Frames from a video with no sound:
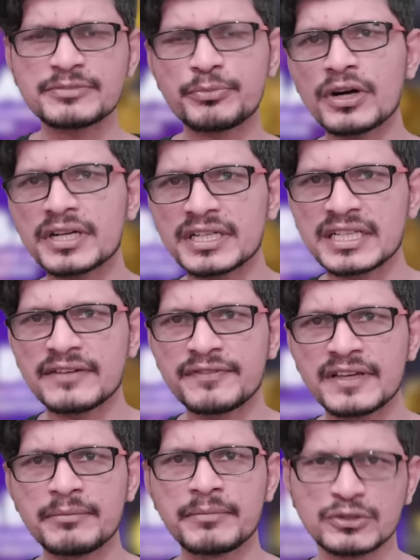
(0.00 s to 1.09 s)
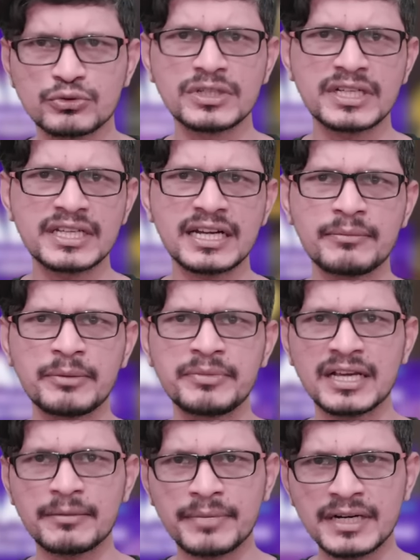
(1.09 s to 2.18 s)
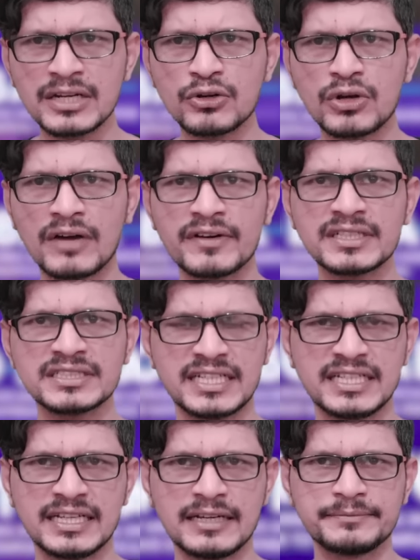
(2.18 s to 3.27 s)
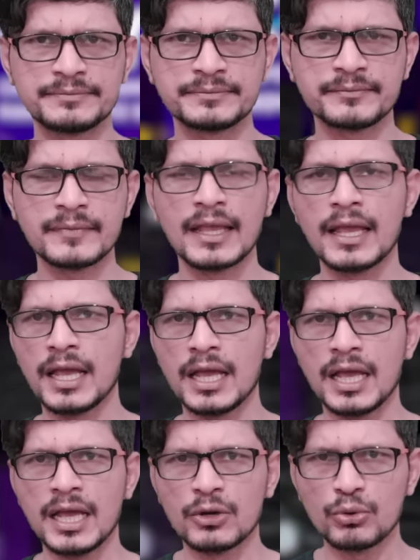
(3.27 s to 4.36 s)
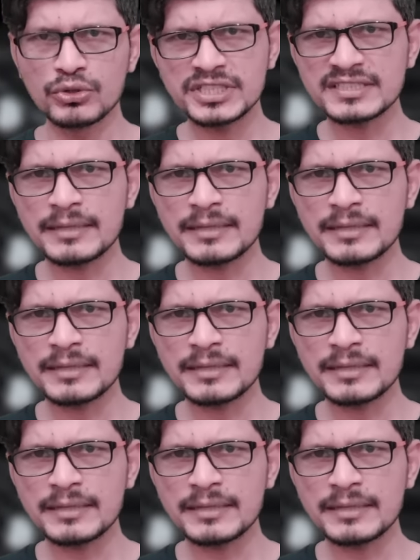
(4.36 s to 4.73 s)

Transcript: की स्पॉट ईटीएफ e की मंजूरी की राह में भी एक बड़ी रुकावट यही है कुछ